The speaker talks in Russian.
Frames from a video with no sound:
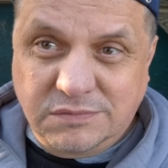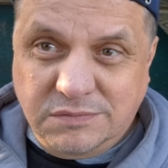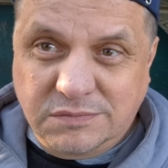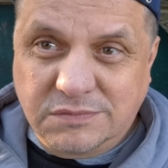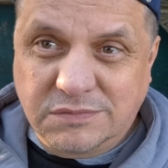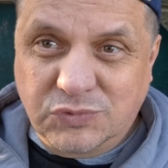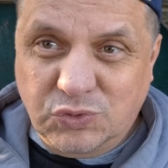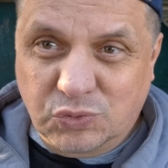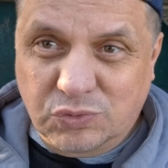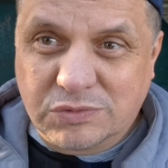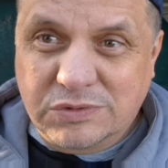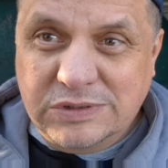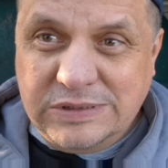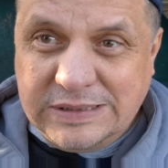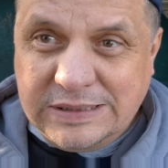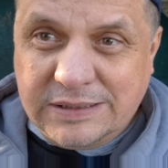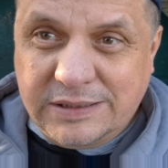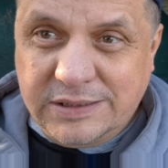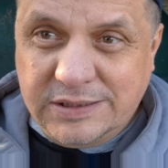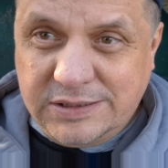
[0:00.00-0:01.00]
ну,
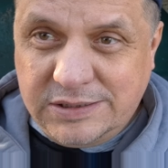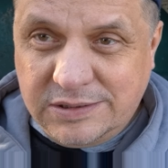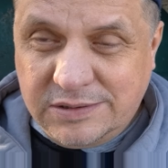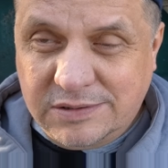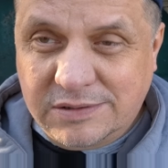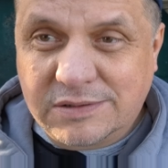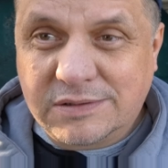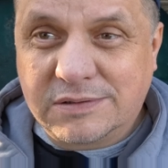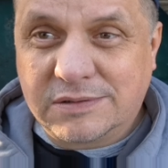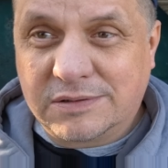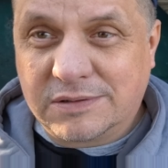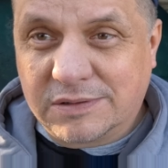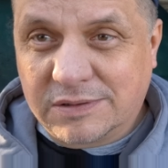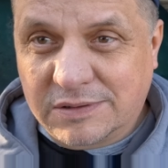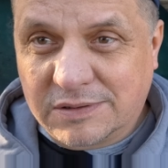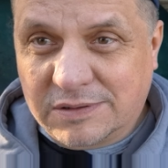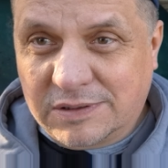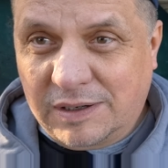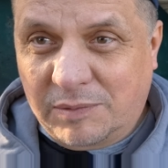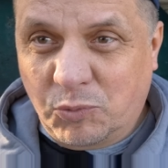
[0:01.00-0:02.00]
делаете
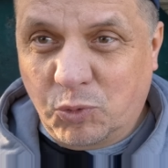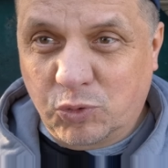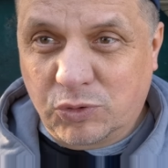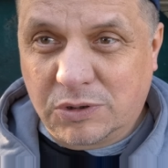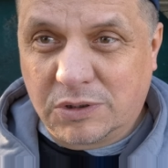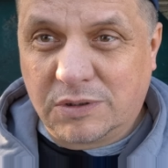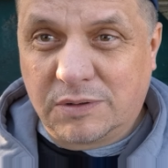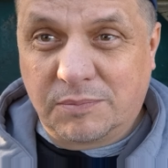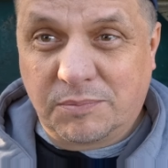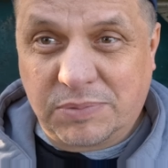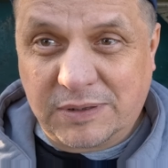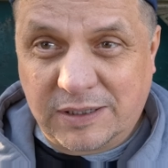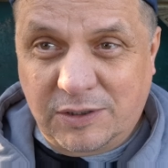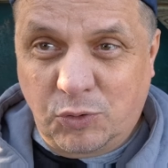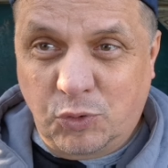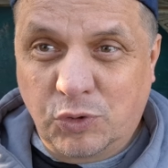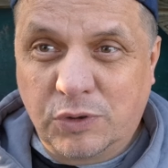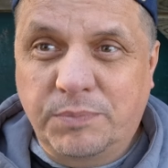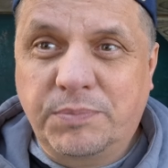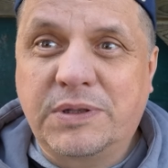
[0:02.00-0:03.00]
э, кому-то
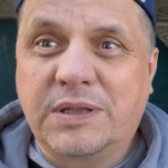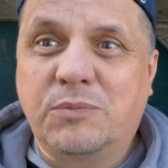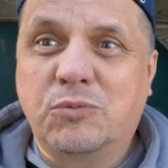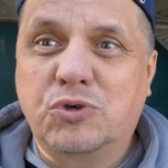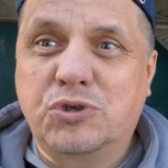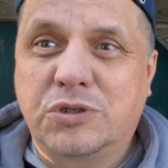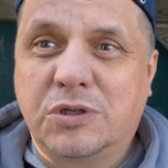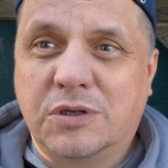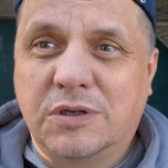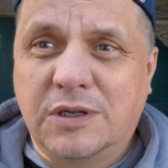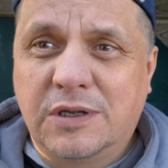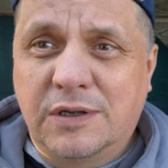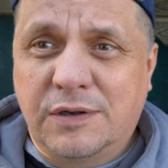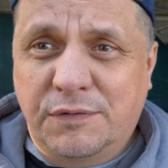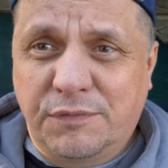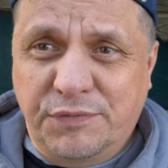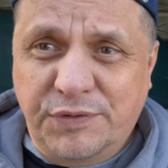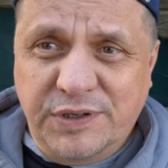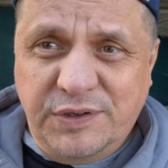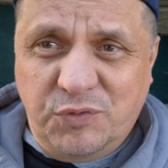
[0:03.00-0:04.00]
плохое, потому что
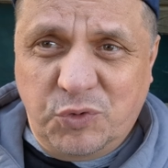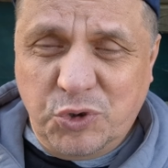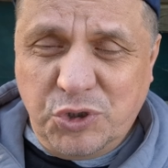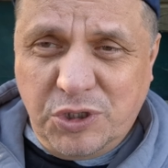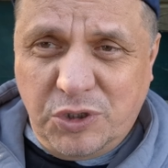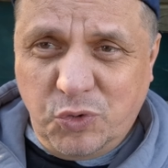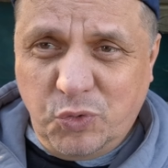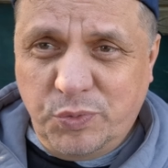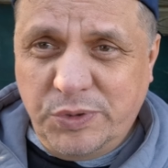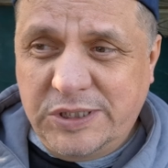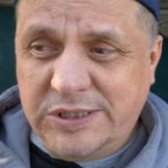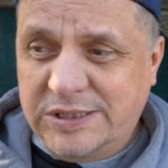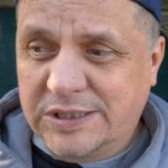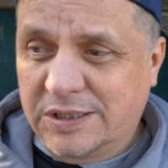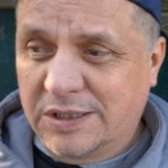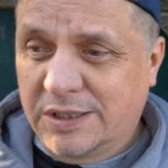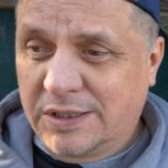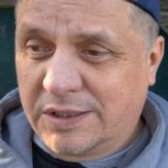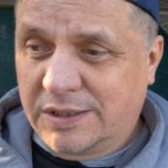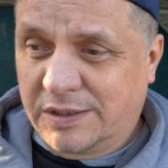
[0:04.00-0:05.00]
вы его не
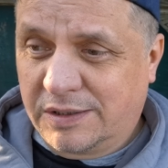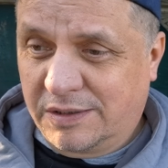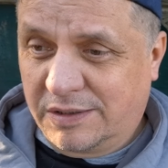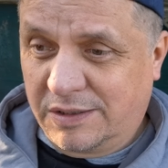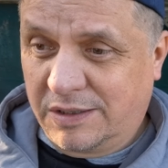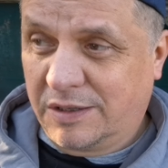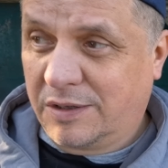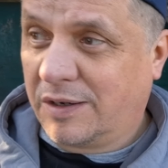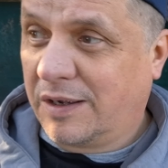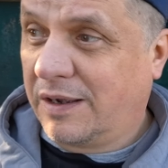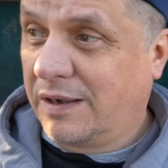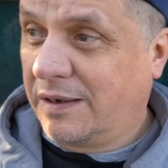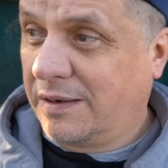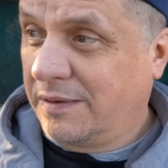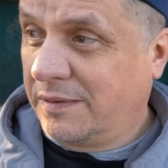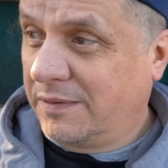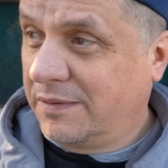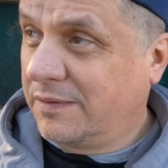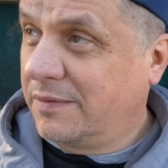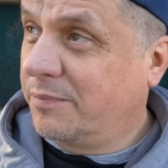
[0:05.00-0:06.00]
любите, да?
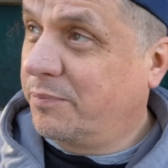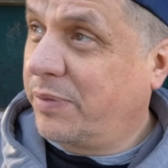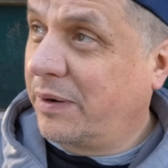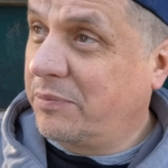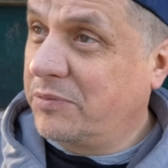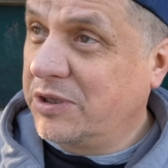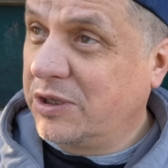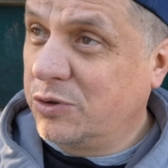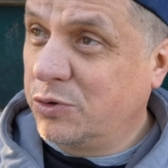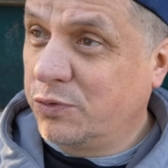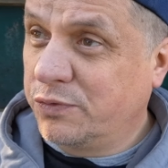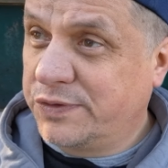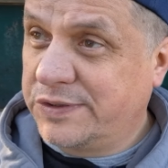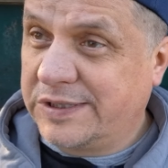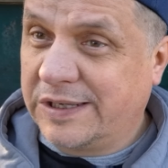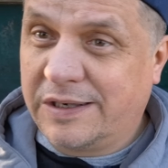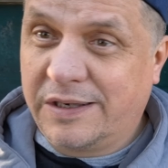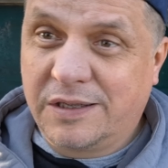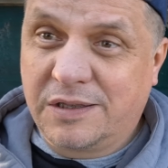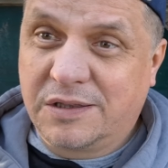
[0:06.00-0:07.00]
а по мнению
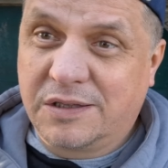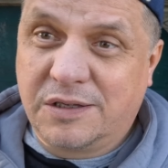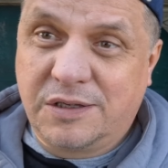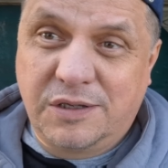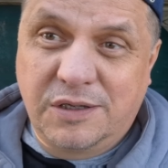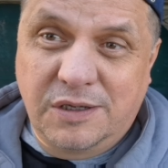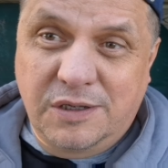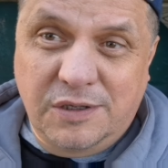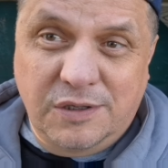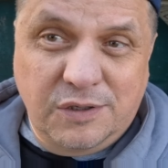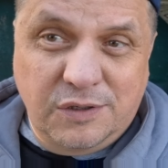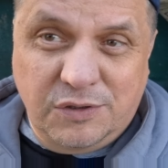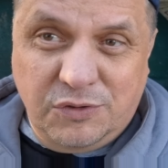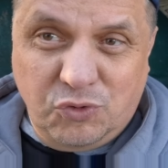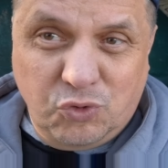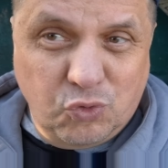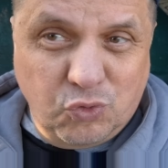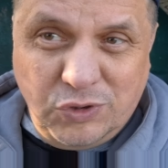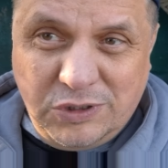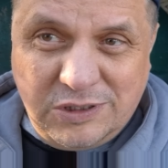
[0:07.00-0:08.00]
Вселенной,
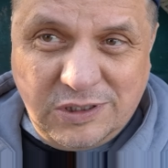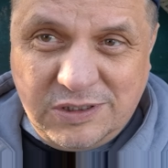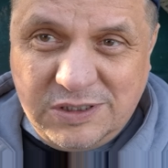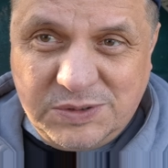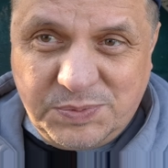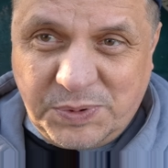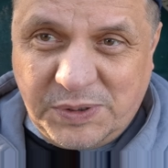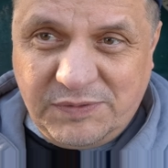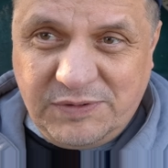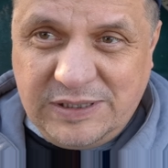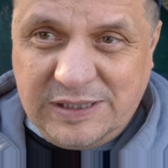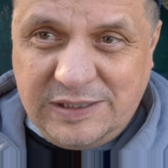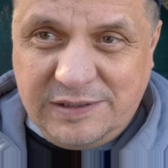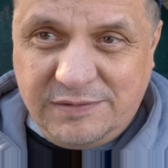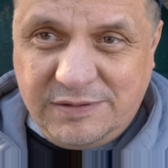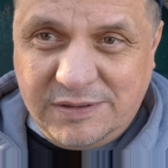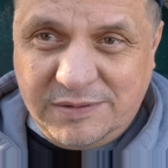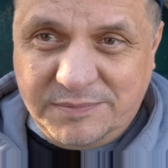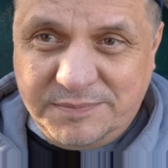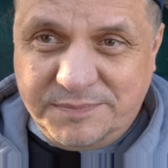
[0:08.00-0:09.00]
ну, это
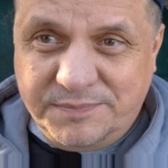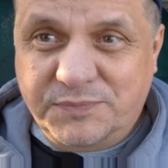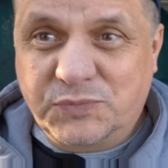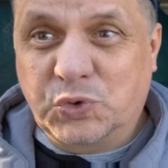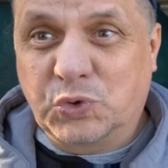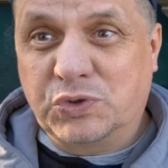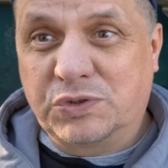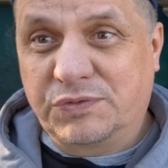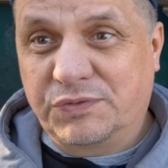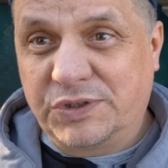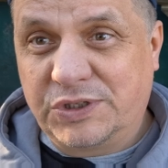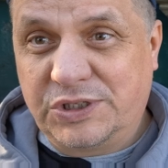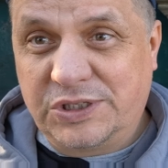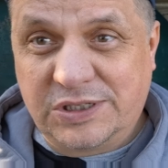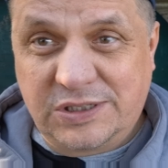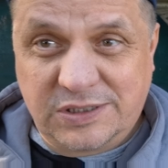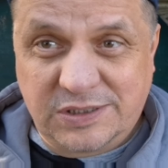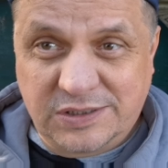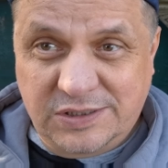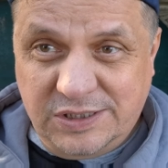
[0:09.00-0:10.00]
несправедливо. То есть вы
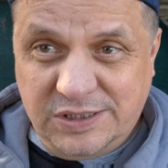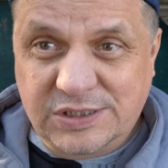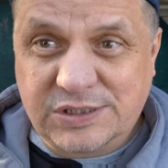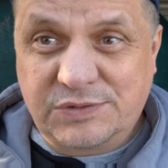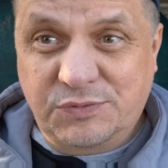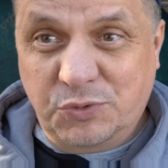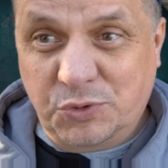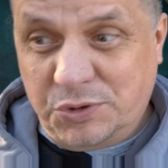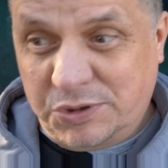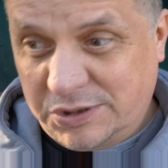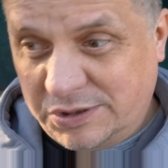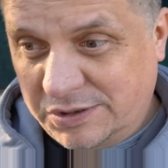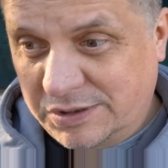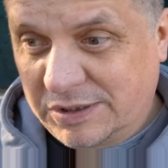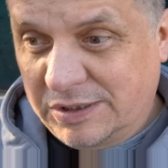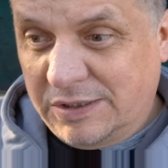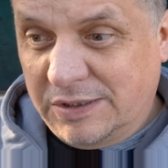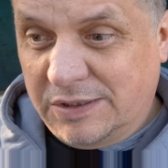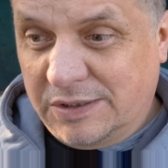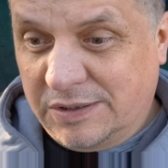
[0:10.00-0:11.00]
дел- действуете
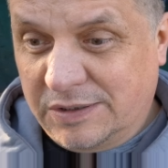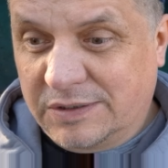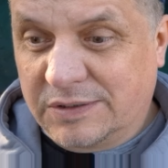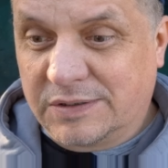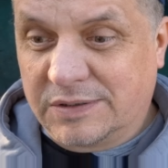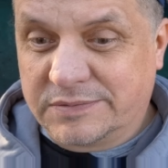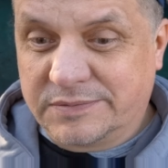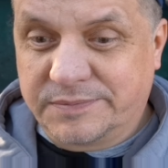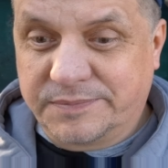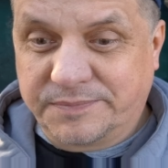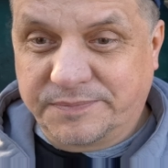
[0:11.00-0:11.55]
э,